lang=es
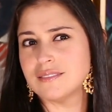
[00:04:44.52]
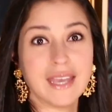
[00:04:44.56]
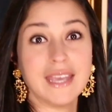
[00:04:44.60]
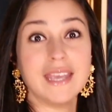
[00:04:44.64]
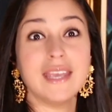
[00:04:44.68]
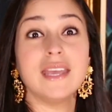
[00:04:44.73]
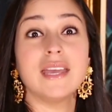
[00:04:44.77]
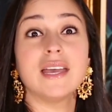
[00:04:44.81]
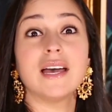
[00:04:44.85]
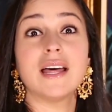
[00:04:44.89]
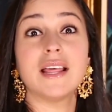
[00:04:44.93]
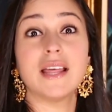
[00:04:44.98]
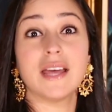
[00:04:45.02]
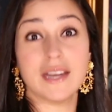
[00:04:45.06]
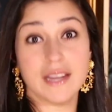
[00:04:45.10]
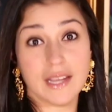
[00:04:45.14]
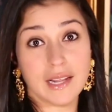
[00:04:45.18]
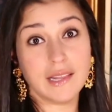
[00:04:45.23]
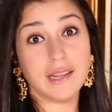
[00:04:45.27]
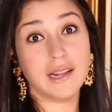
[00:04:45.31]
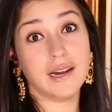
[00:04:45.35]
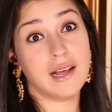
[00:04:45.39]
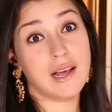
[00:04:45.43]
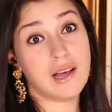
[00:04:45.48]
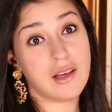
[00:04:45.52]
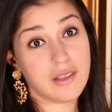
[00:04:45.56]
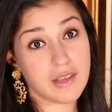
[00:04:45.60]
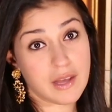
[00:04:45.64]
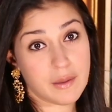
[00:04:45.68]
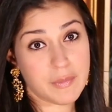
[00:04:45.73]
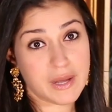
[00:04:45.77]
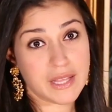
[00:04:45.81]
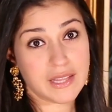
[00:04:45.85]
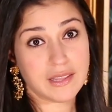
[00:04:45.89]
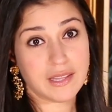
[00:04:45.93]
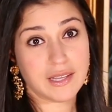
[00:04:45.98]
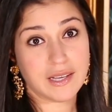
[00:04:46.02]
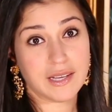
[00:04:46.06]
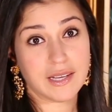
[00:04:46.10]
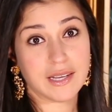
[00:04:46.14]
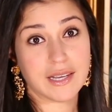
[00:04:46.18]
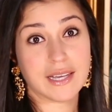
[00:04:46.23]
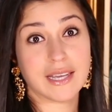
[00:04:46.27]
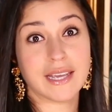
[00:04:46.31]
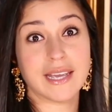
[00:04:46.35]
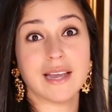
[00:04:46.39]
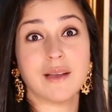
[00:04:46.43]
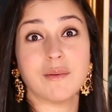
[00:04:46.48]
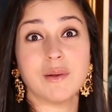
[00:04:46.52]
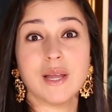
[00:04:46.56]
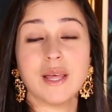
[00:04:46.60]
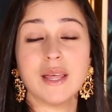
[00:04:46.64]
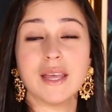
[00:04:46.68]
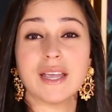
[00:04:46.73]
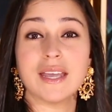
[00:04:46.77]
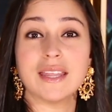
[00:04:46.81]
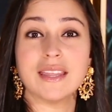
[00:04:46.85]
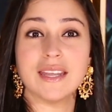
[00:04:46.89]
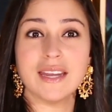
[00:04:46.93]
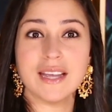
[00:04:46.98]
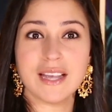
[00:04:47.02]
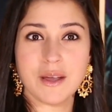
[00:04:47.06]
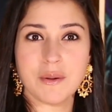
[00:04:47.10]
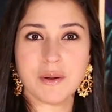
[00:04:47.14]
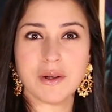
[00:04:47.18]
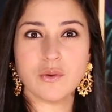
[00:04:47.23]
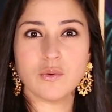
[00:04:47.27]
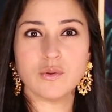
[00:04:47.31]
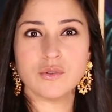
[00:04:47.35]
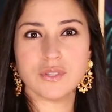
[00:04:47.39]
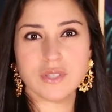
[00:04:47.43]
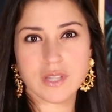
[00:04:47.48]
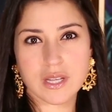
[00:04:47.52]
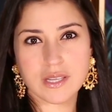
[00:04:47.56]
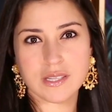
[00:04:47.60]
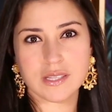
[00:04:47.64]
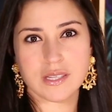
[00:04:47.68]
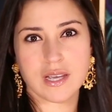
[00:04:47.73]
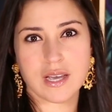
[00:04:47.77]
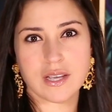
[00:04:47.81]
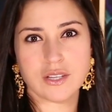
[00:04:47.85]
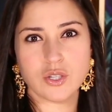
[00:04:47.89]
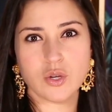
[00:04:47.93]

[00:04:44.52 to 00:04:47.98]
Y a Daniel Delgado Diamante, que habla de que tiene que haber justicia.